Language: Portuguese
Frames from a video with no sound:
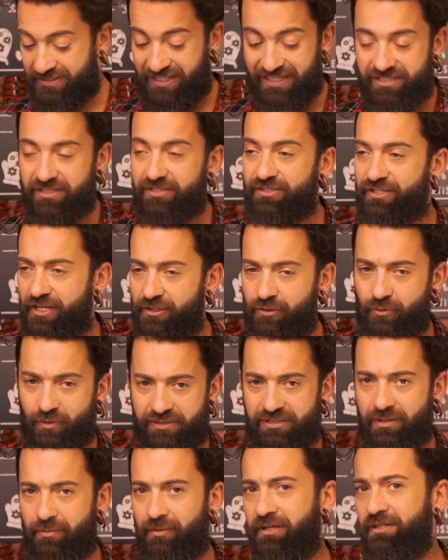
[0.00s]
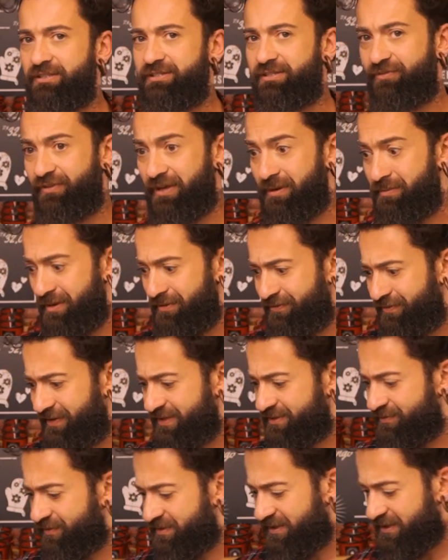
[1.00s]
Desse jeito, com essa balança, fica bem
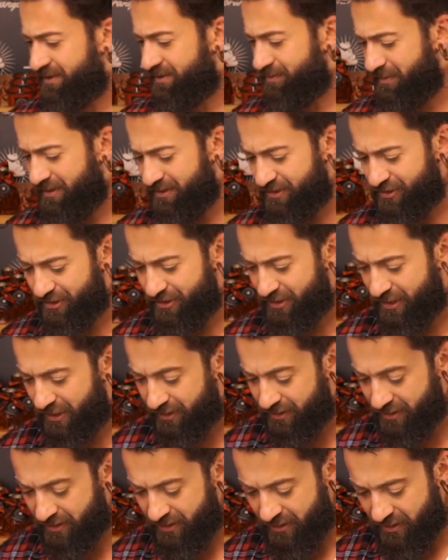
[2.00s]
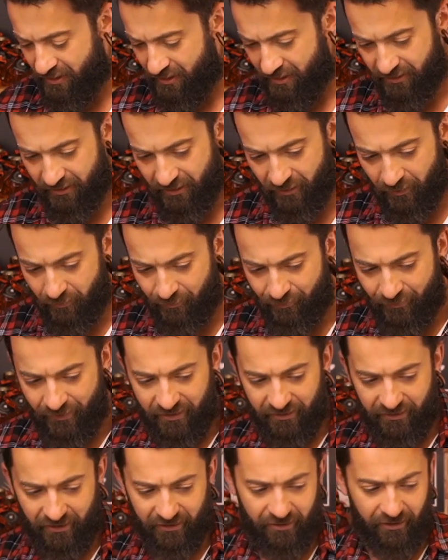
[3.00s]
fácil vocês medirem. Então,
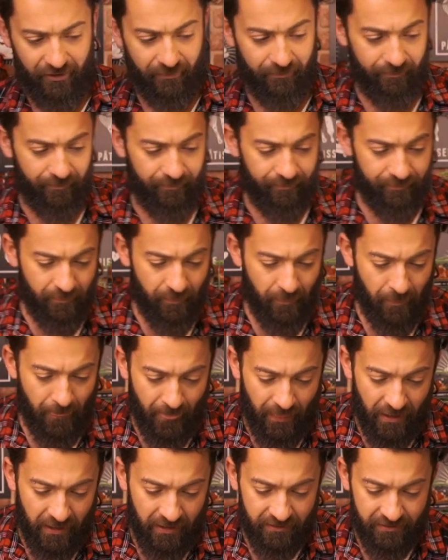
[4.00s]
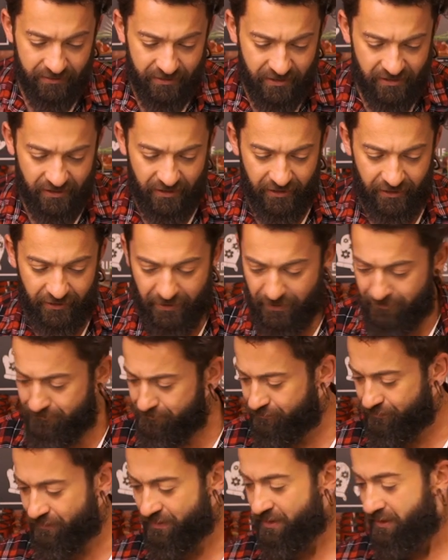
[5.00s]
tá aqui. Desliga.
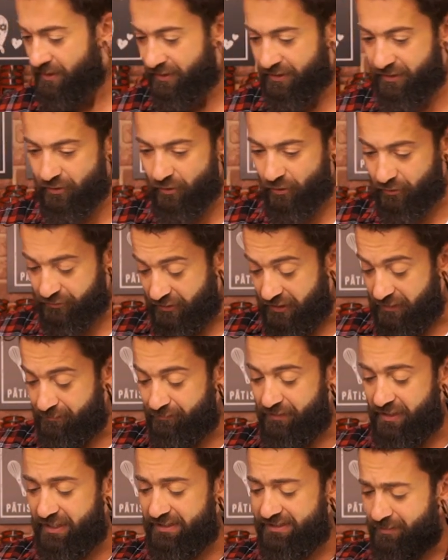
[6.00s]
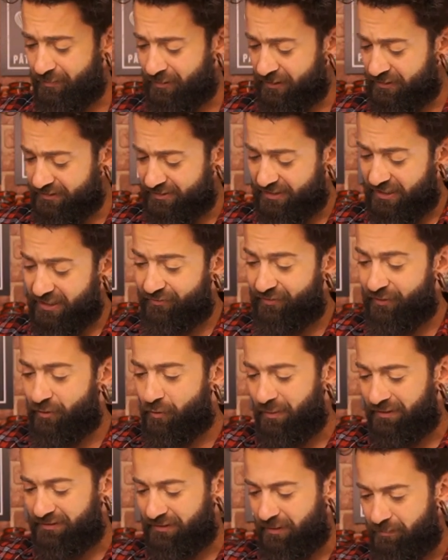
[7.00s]
E outra, essa balança ela vem
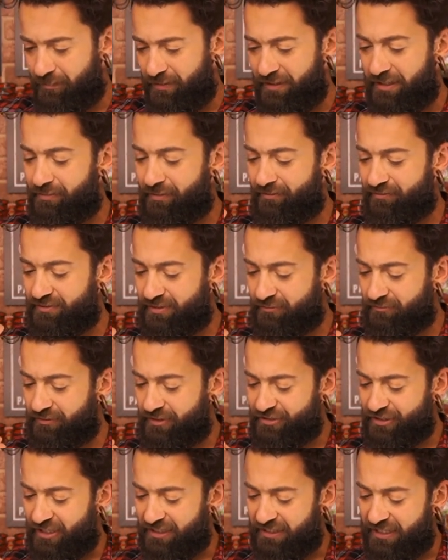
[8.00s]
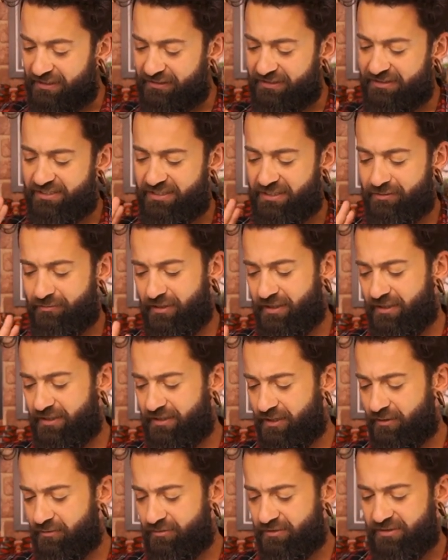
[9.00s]
com uma tampinha para você não deixar nada em cima e
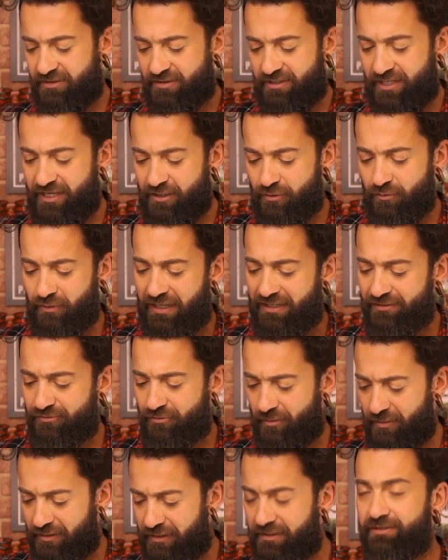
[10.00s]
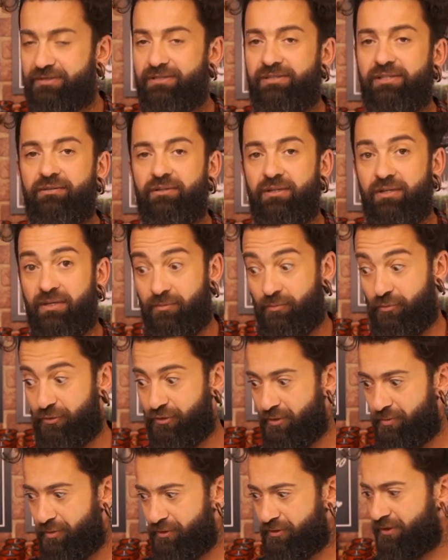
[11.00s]
não desregular sua balança.
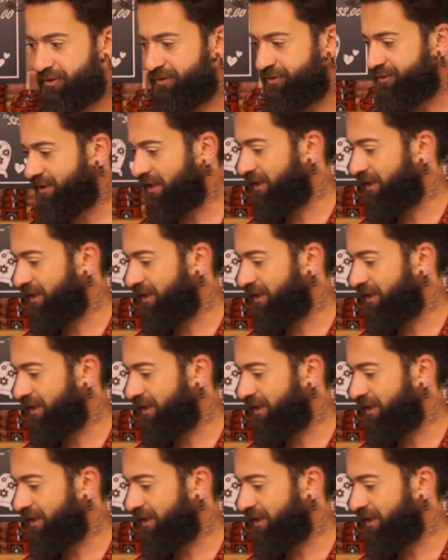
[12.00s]
Muito importante,